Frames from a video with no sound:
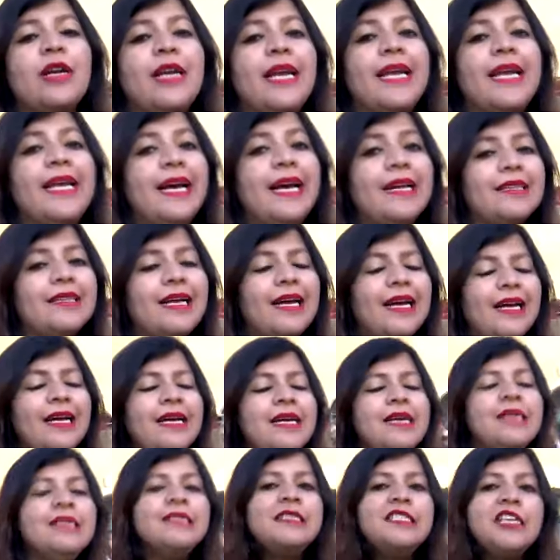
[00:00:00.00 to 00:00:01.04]
और नहीं आता है
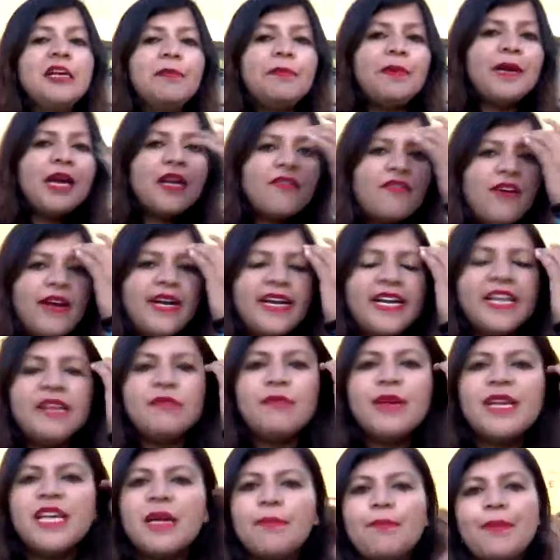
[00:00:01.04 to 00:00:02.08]
जीपीआर फाइंडिंग
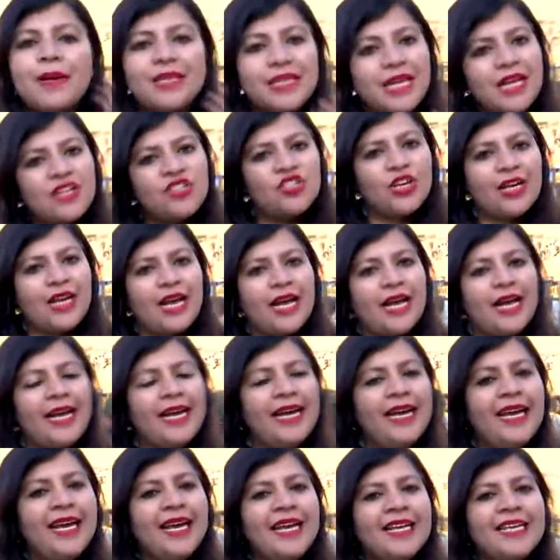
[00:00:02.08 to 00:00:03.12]
में ये पता चला है
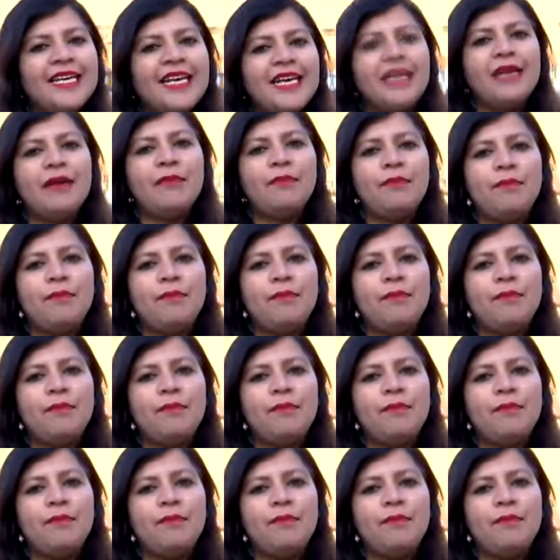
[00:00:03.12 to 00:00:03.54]
कि